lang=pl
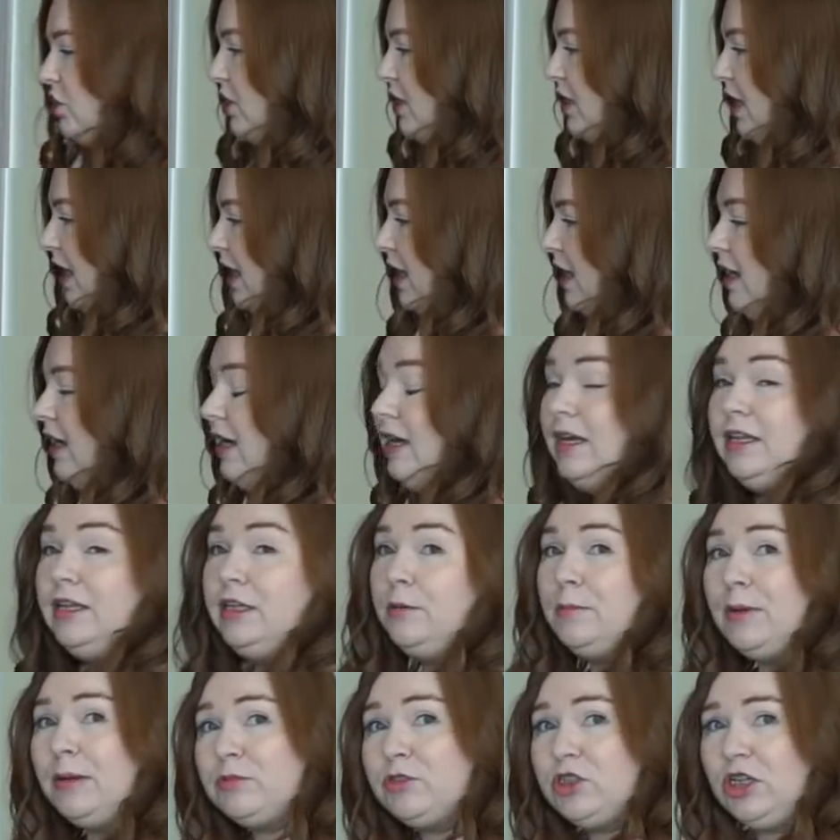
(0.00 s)
że ja
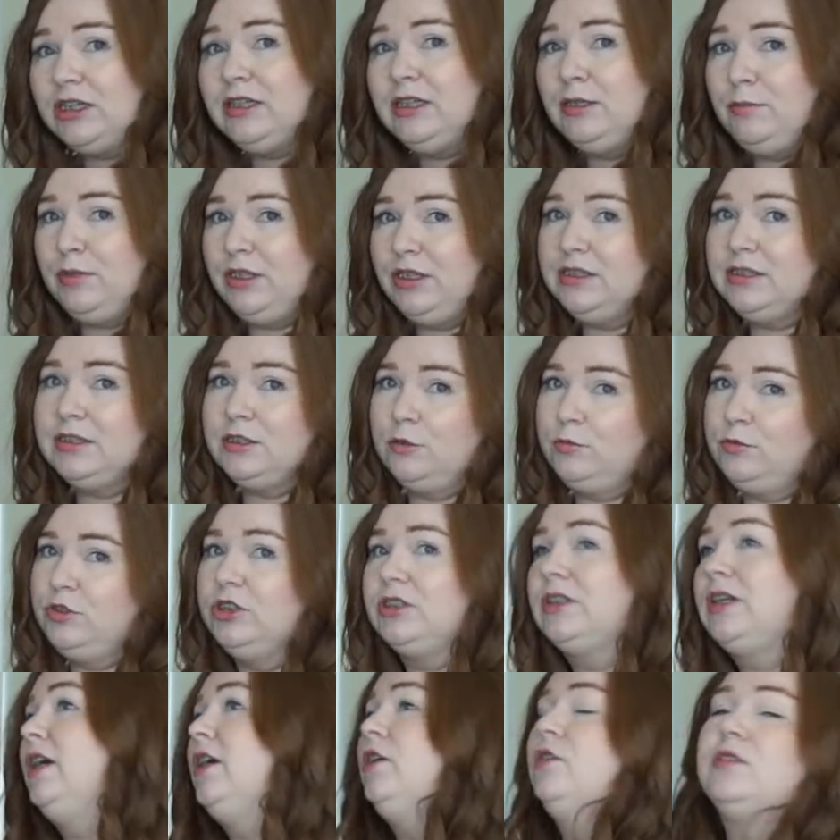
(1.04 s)
nie mam żadnej bielizny
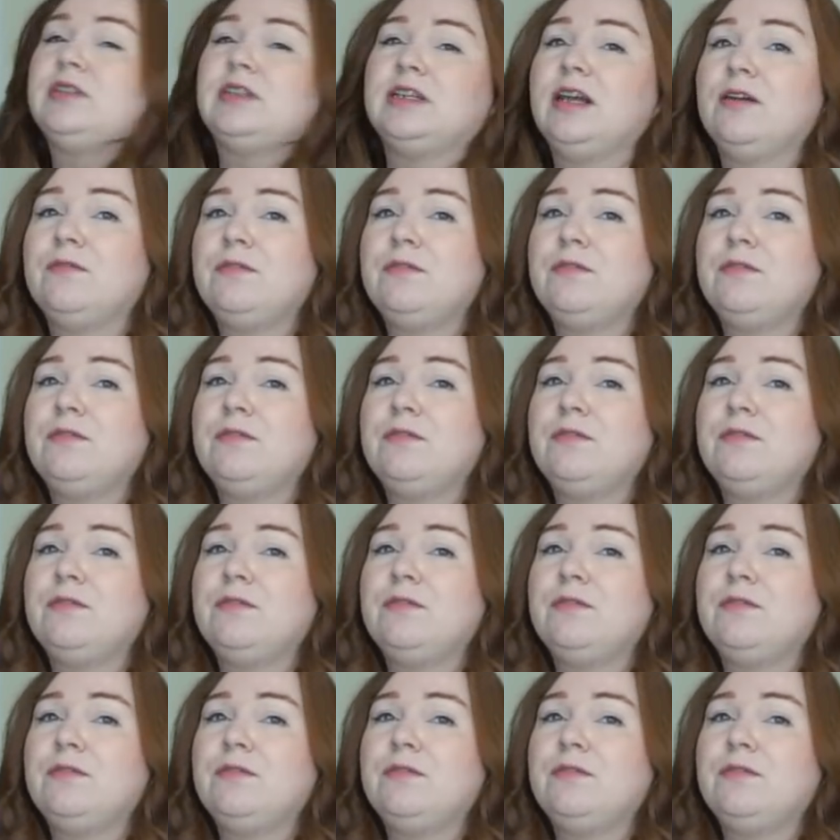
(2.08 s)
obciskającej.